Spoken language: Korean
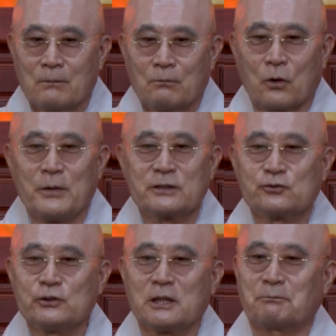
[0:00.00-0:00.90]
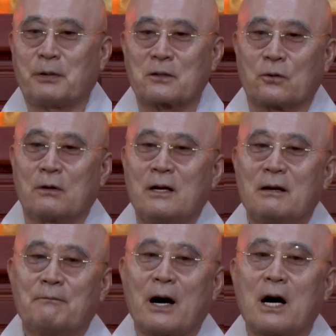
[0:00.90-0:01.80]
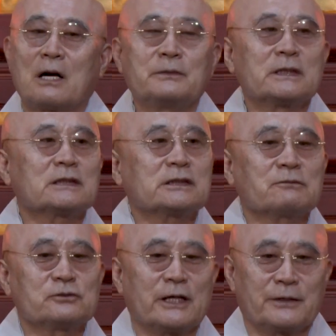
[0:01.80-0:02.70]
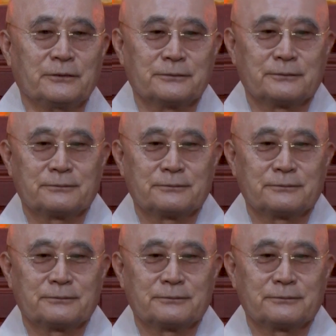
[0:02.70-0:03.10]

몸의 주인은 바로 마음이기 때문이에요.